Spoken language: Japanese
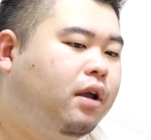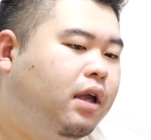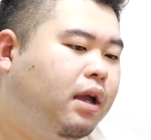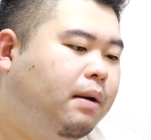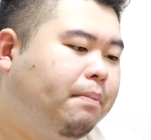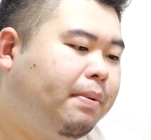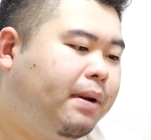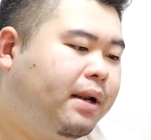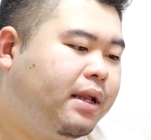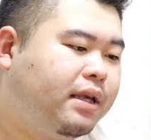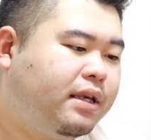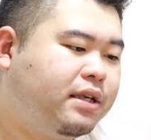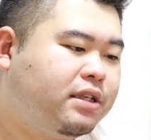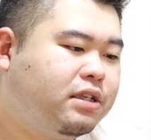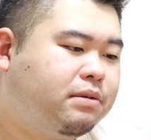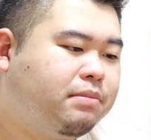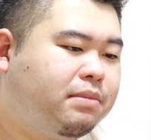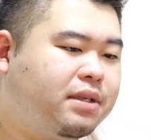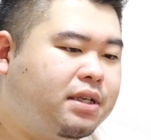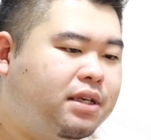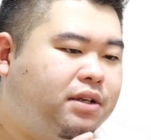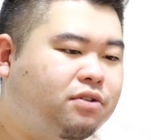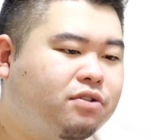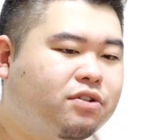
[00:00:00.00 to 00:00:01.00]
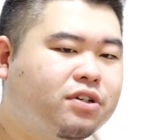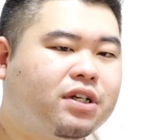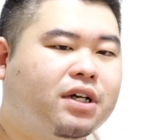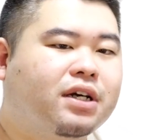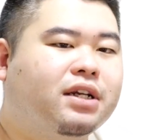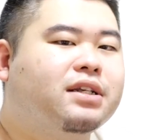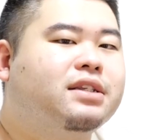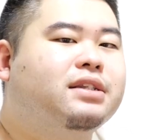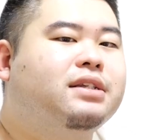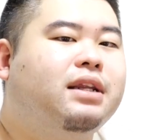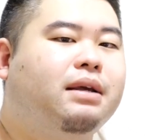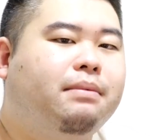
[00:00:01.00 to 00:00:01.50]
やっぱり泉佐野市か
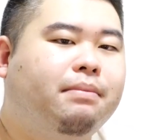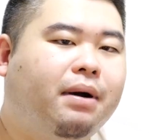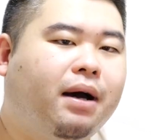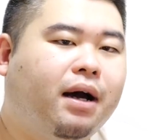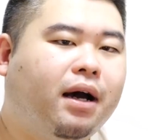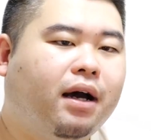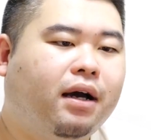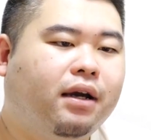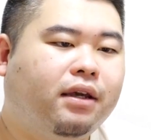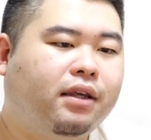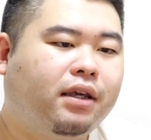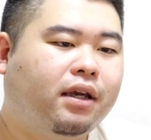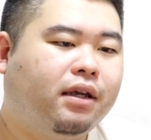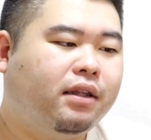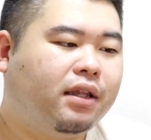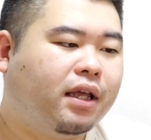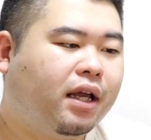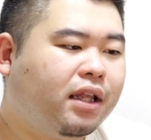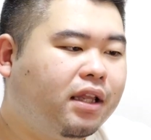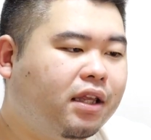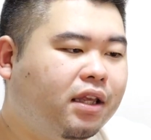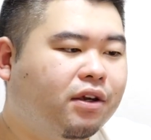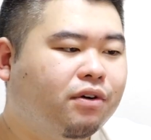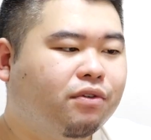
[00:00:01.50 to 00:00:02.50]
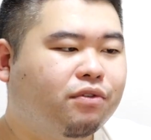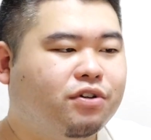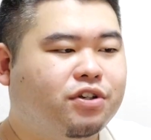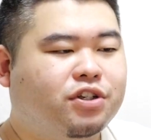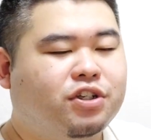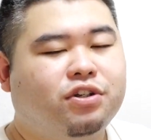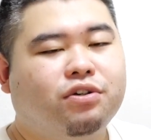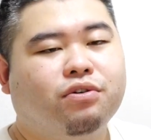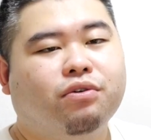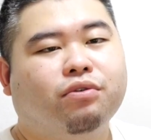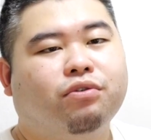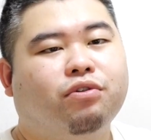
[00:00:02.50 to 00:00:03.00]
らすれば、いや、何を
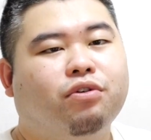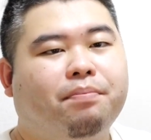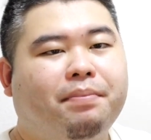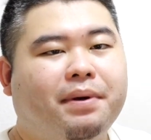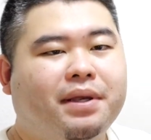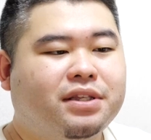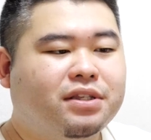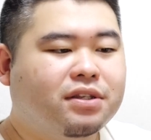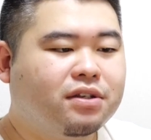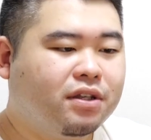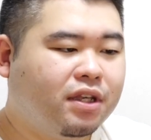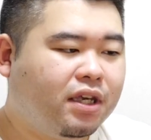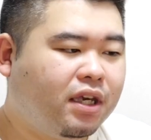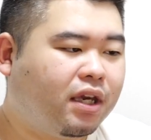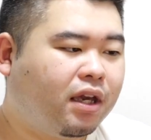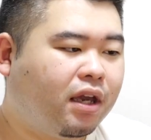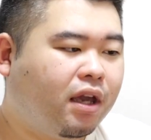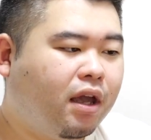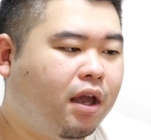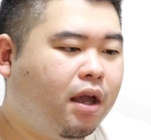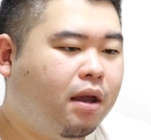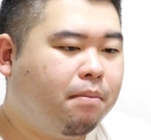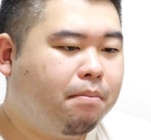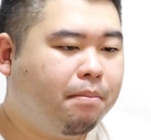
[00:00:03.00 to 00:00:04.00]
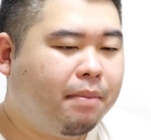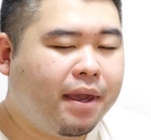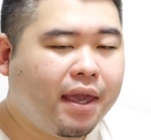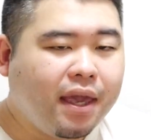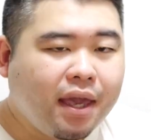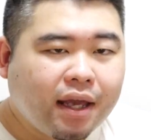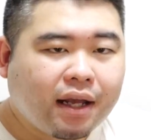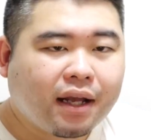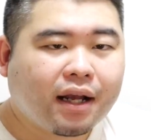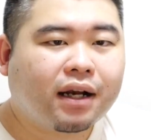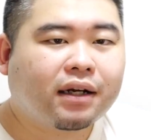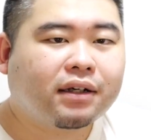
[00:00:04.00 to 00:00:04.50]
しようと別に、
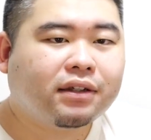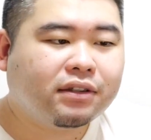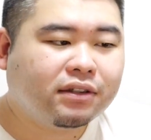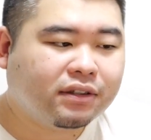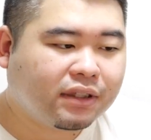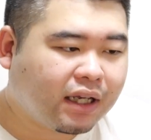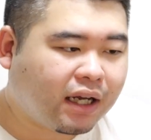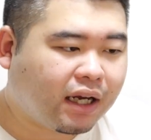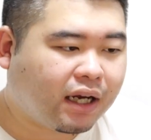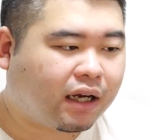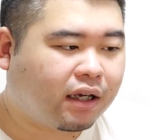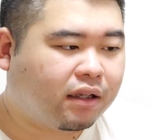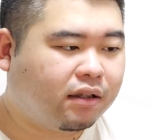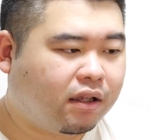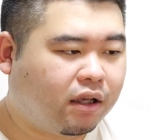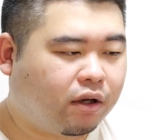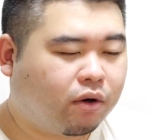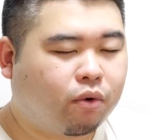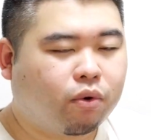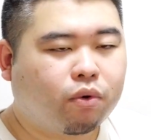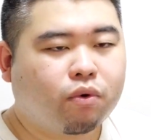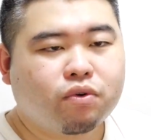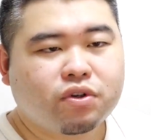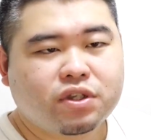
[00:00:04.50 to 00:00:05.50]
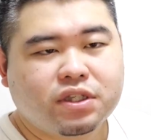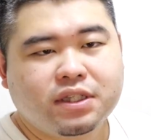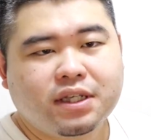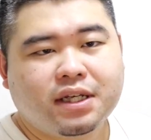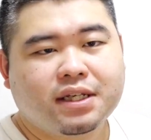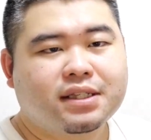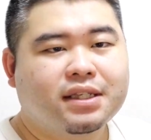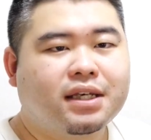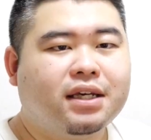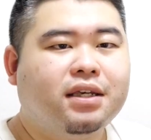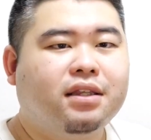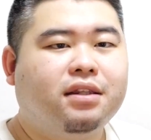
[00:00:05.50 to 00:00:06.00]
明確な、ね、こうし
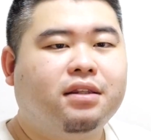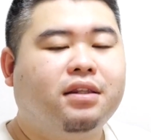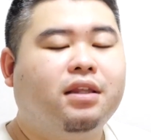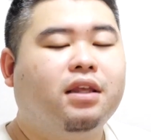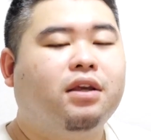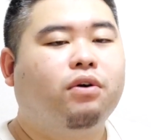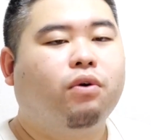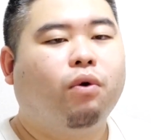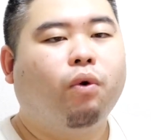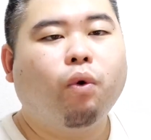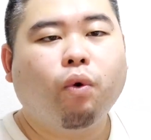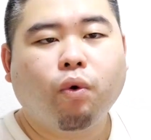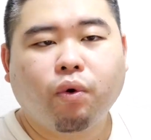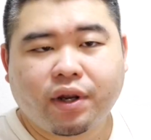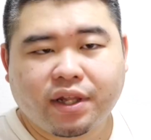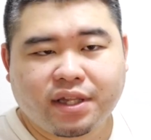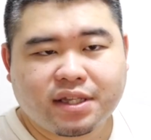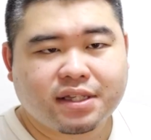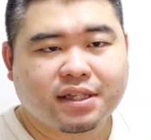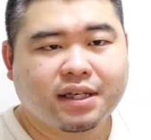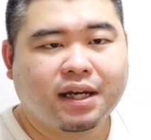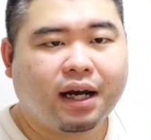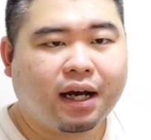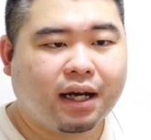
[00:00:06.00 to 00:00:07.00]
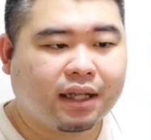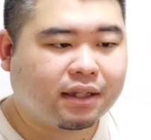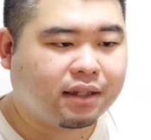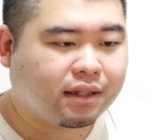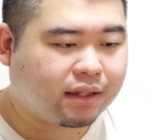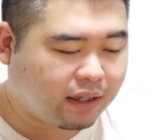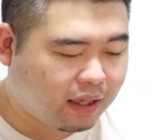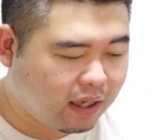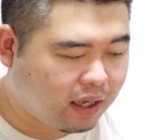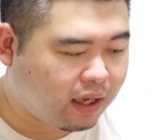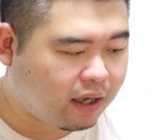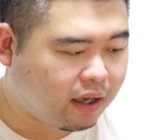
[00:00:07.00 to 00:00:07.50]
なさいっていう法律が
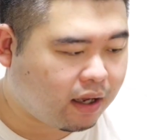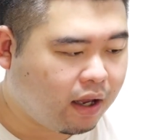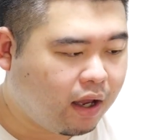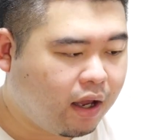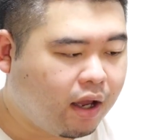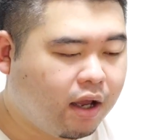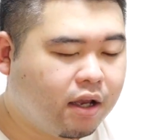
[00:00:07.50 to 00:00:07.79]
あって、